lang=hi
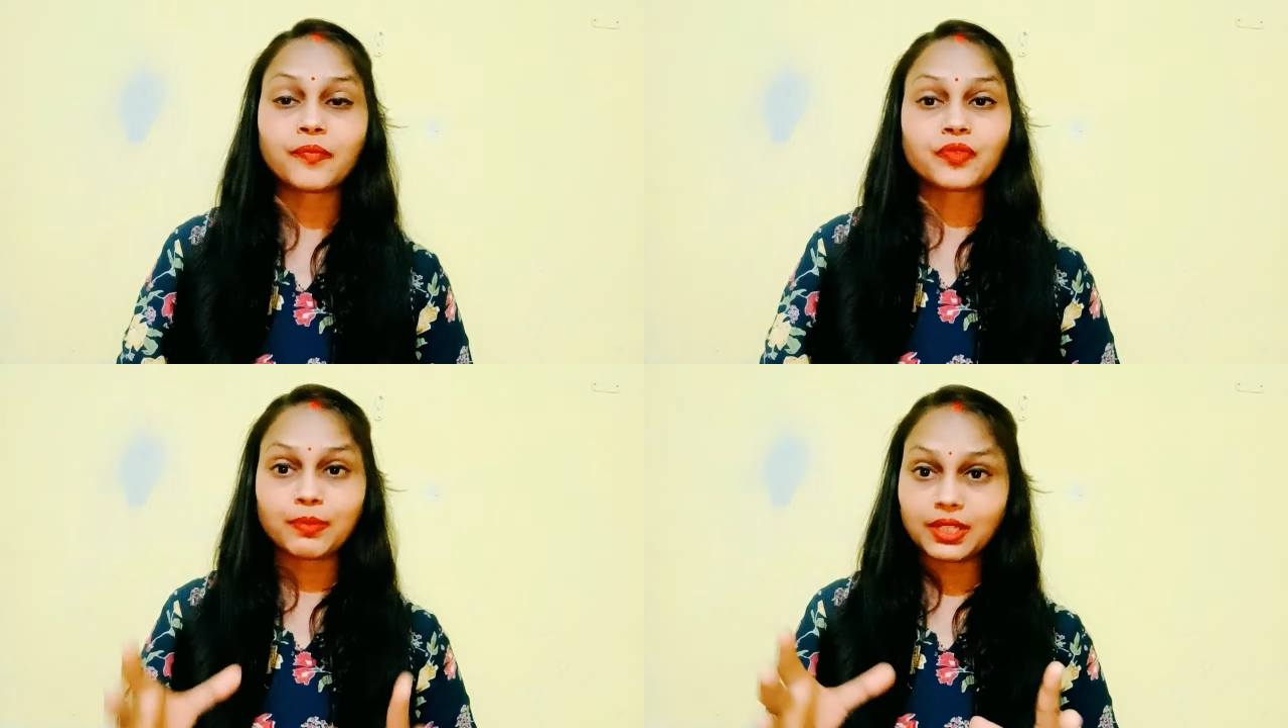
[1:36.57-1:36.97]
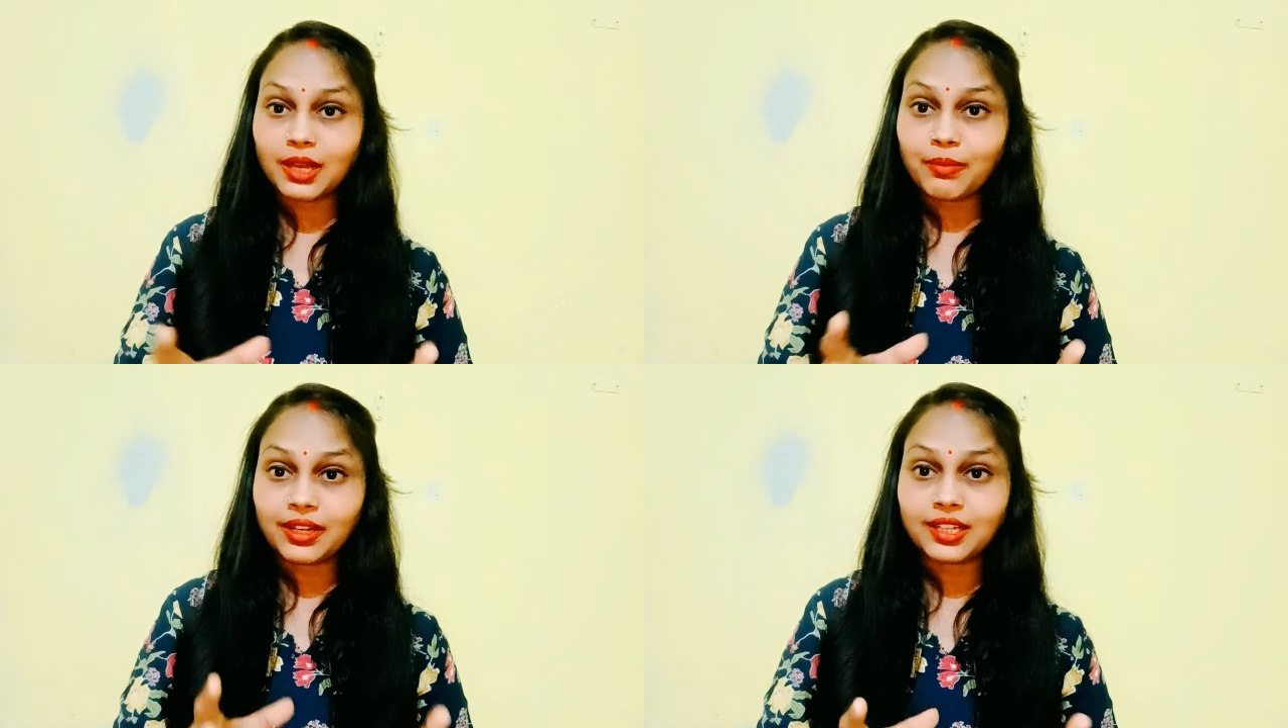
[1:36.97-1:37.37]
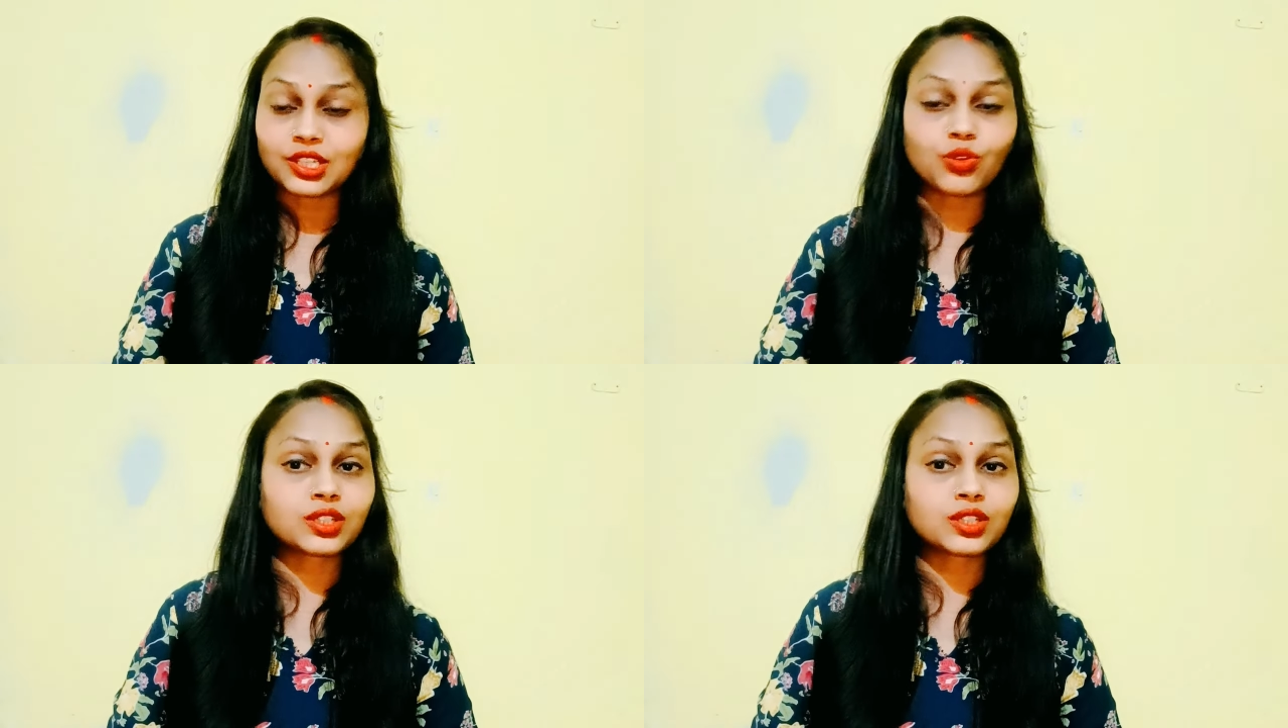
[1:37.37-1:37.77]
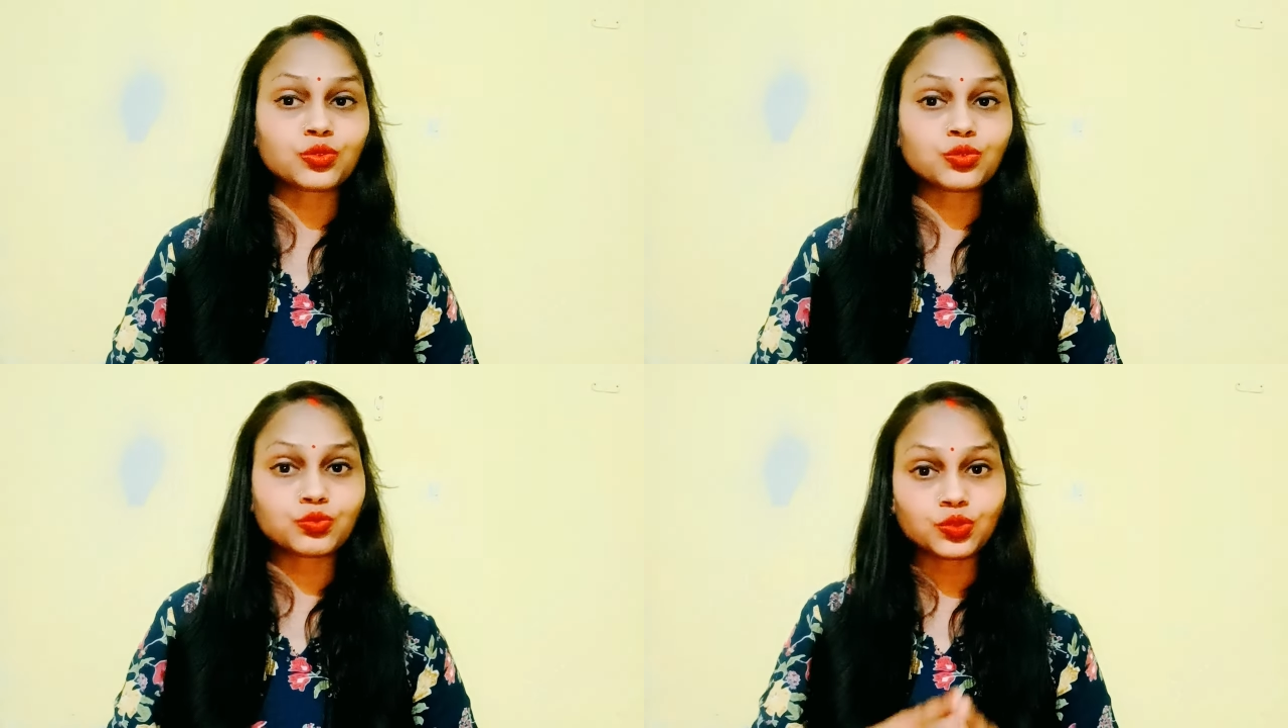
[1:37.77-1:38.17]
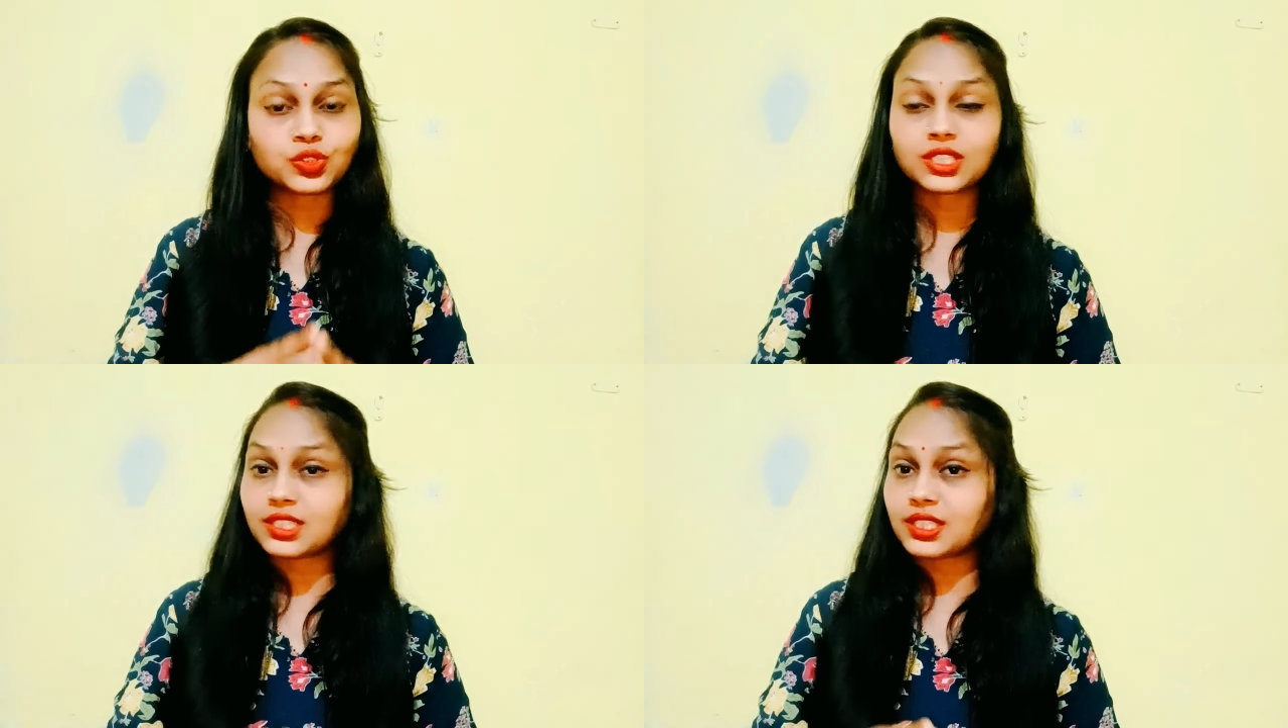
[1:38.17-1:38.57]
पिता बनना चाहोगे तो वो
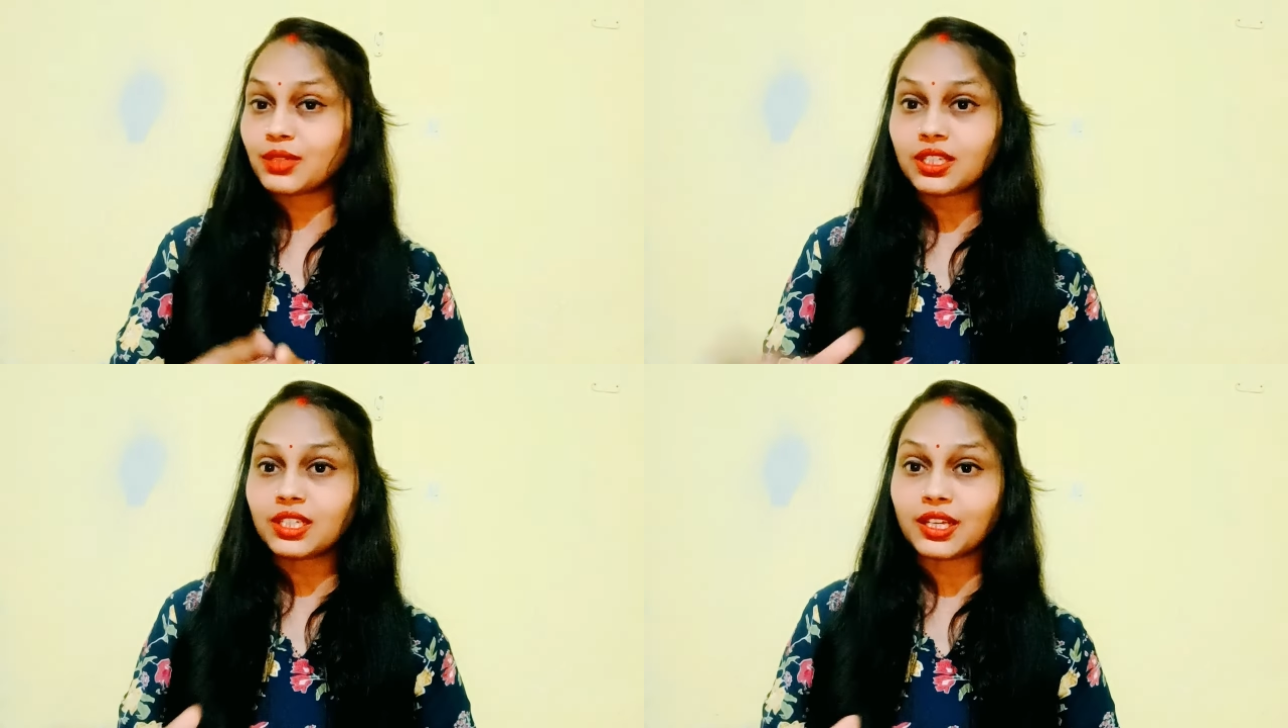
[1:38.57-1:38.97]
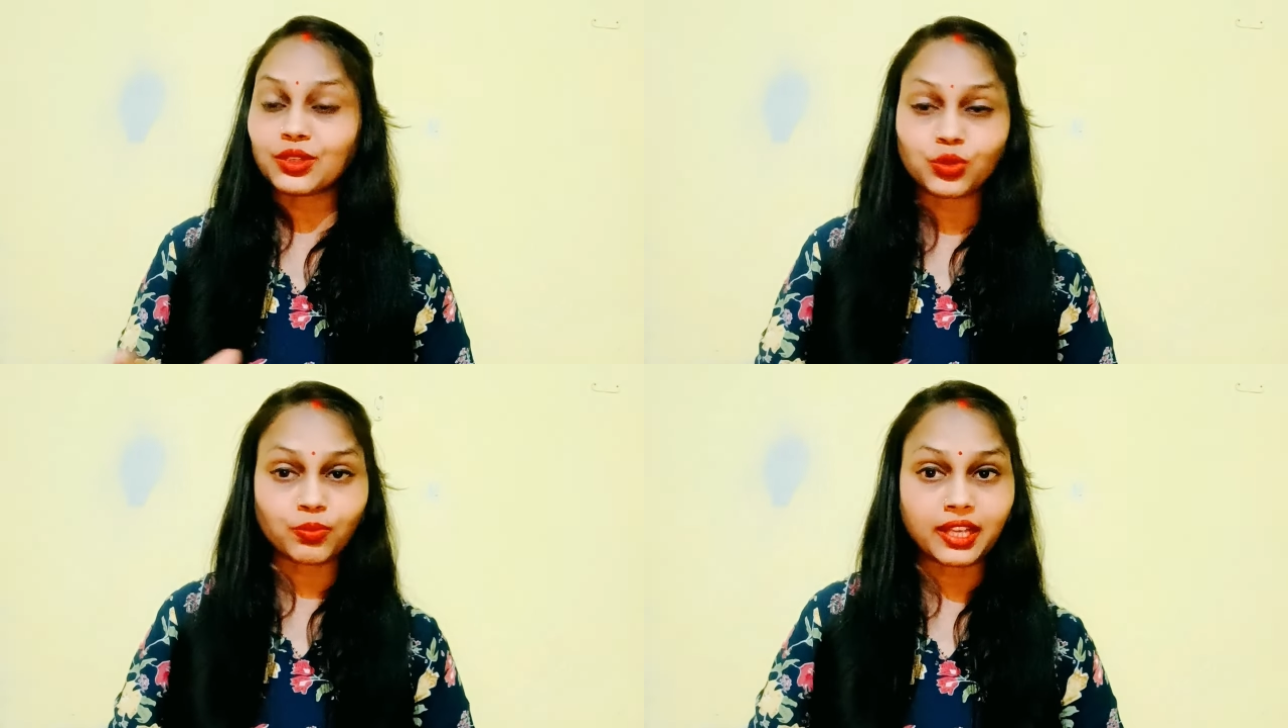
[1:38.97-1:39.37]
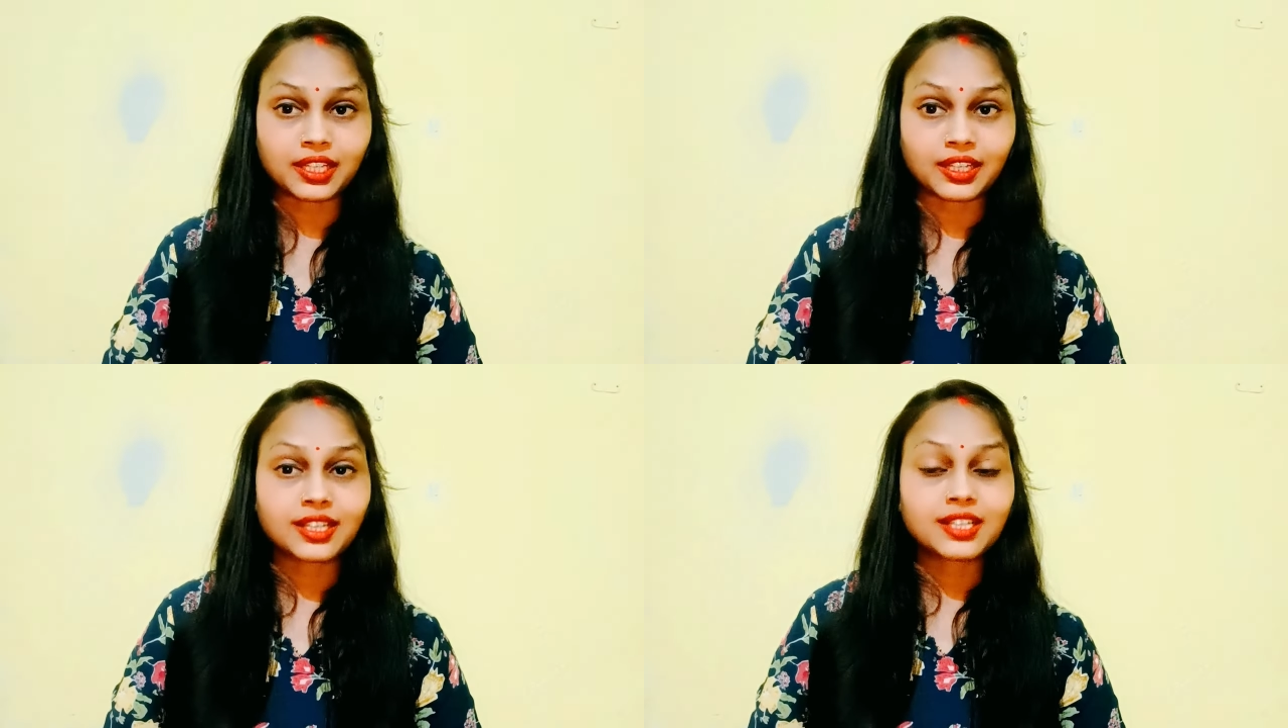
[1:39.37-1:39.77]
चीज़ें भी नहीं हो पाएंगी